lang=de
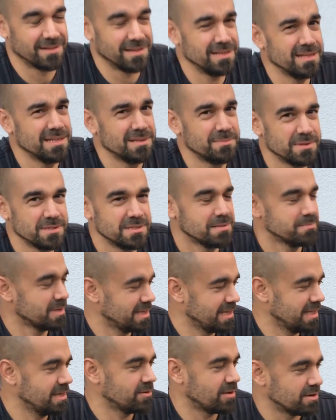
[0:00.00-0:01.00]
Wenn du dich ein bisschen
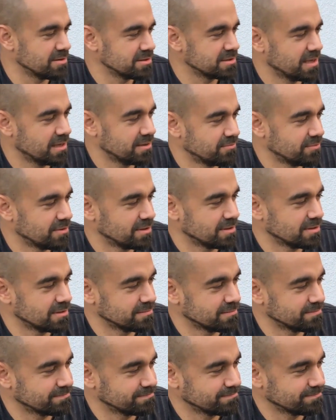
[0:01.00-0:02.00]
mit Lego auskennen würdest.
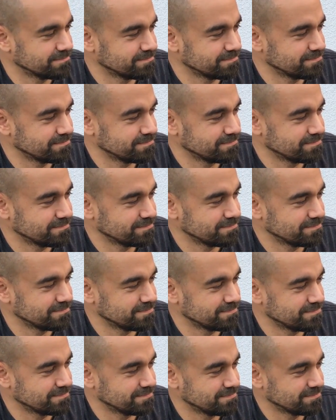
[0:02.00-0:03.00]
Tue ich
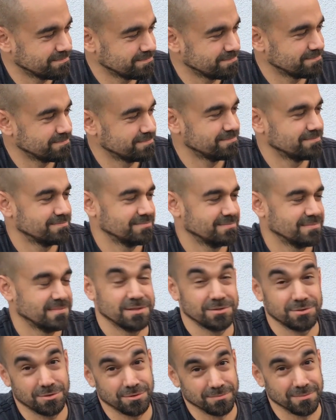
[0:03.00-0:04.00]
nicht?
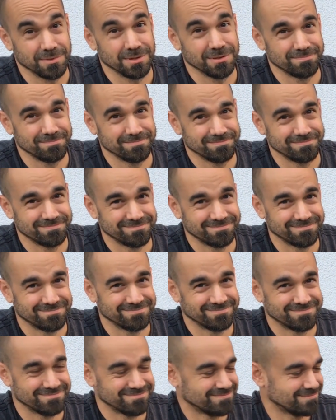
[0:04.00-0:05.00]
Das stimmt.
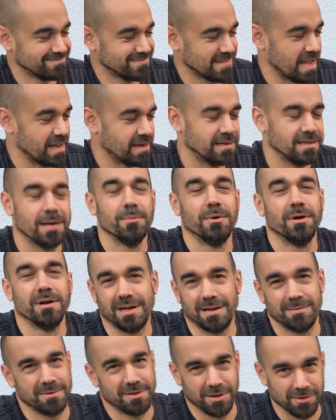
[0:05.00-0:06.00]
Nein, kann man,
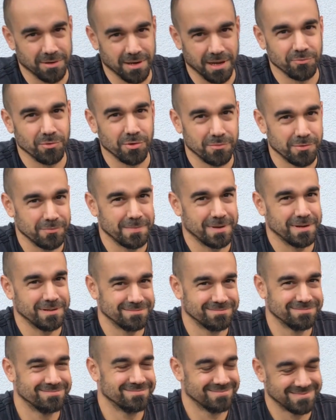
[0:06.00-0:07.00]
kann man dir auch keinen Vorwurf
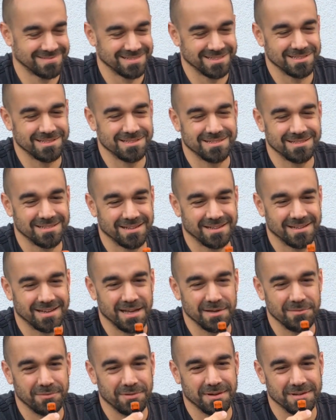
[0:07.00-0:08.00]
machen. Ist
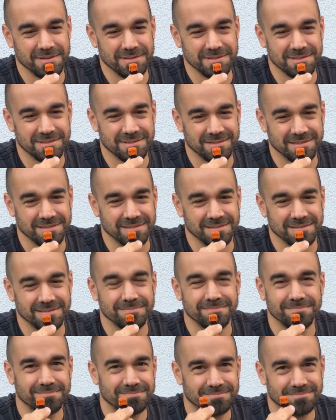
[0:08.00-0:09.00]
ein einfaches
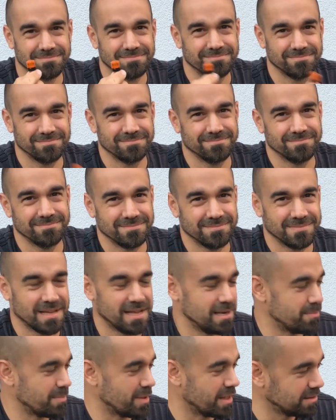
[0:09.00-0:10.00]

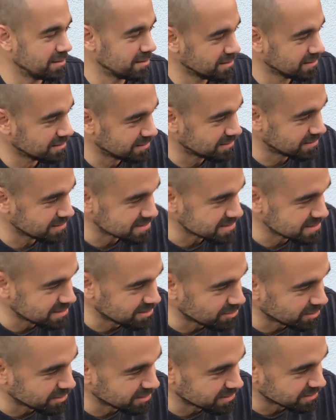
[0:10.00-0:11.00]
äh, Element, das
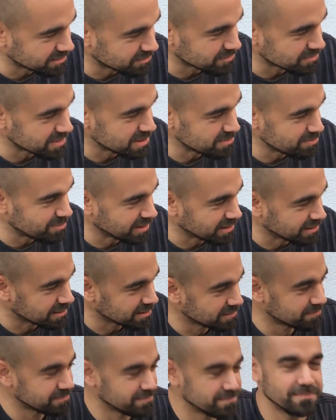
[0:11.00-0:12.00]
nicht leuchtet und nicht
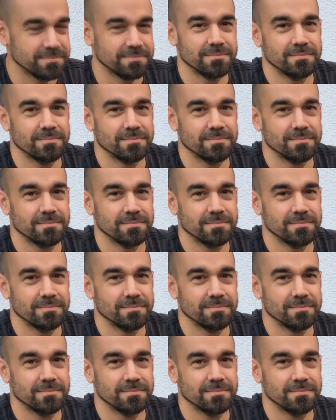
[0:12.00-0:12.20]
blinkt.